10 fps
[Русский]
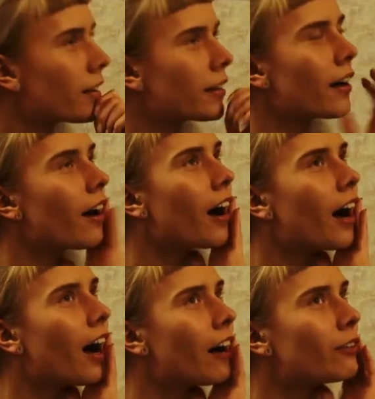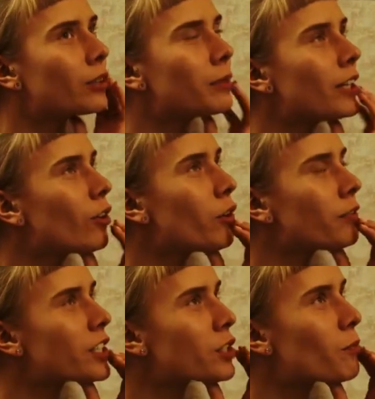Да, вот бы такой
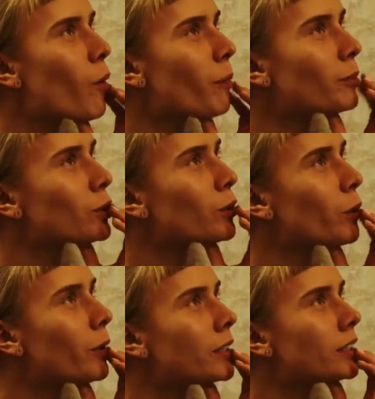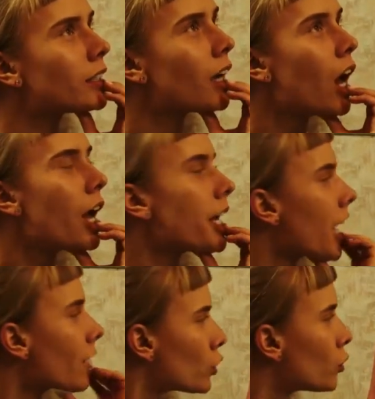флешмоб устроить. И
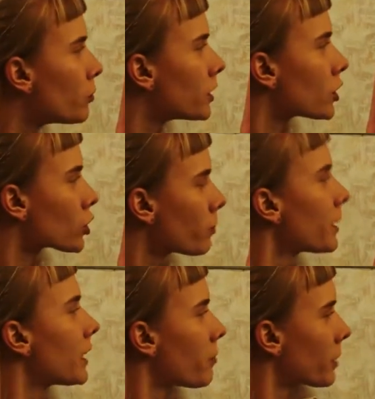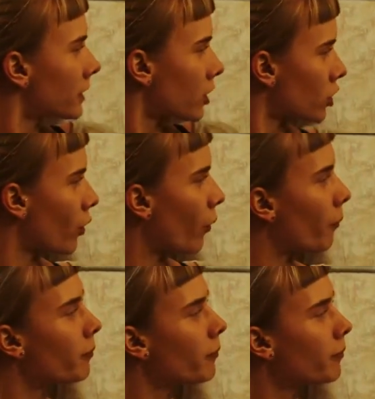как вы думаете, что бы тогда произошло?
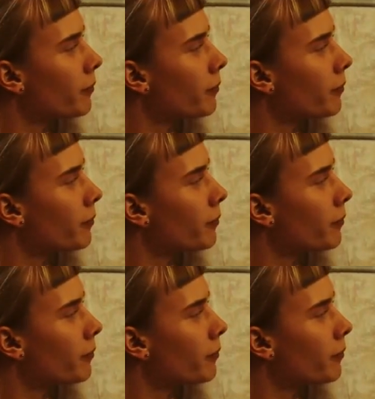